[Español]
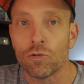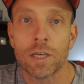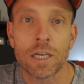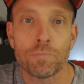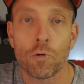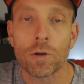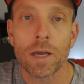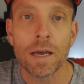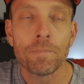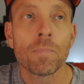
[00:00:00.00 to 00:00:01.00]
Y es
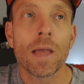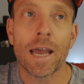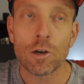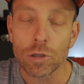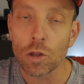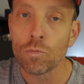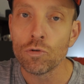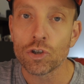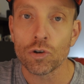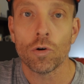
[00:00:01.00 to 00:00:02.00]
porque he notado
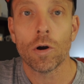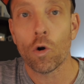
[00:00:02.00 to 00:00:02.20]
mucho,